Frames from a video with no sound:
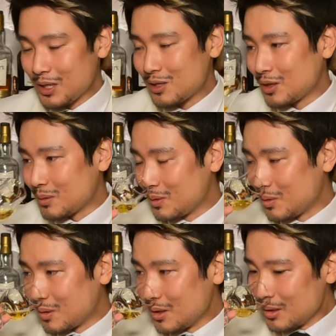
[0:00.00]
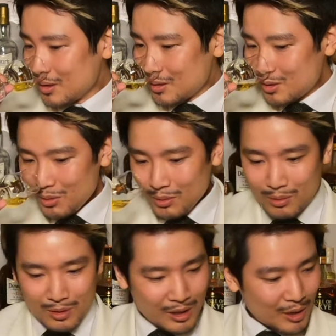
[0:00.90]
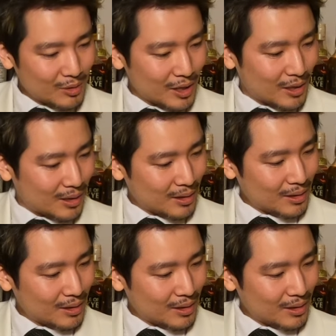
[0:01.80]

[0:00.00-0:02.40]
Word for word: すけどもちょっと似てるな